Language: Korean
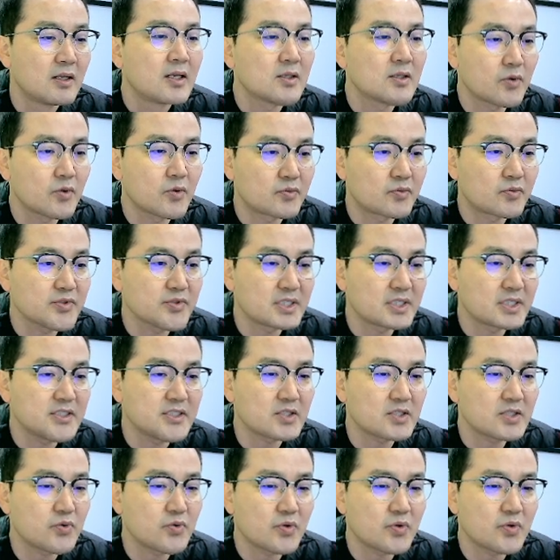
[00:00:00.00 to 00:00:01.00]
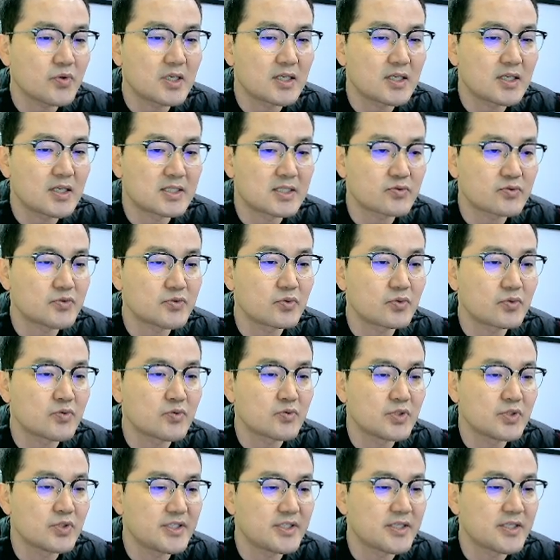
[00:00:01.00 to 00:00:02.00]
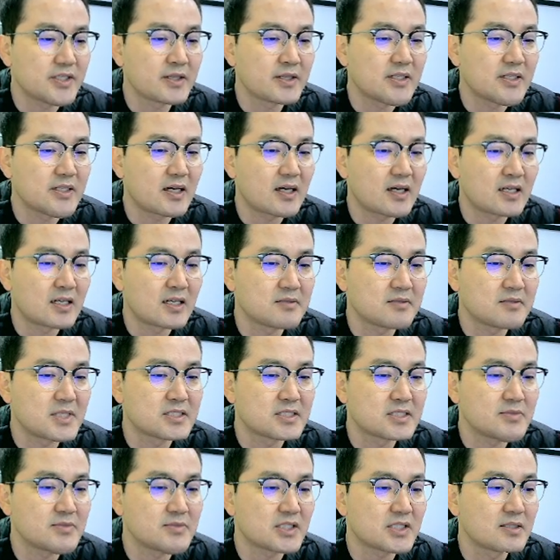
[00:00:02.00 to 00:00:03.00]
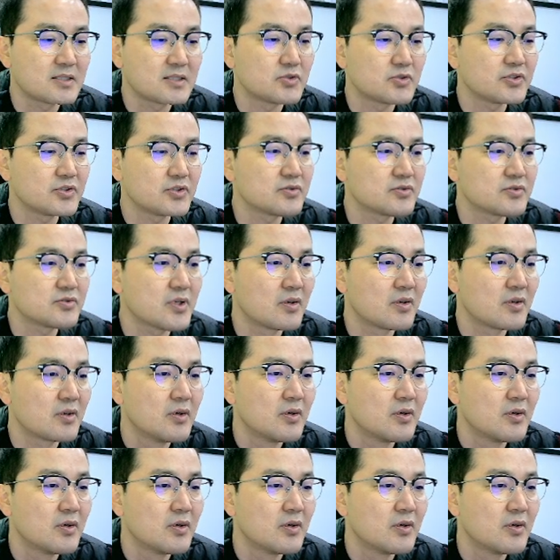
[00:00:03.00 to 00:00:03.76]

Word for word: 교통체증 해소 효과가 계속적으로 기대된다라는 말씀을 다시 한번 드리고요.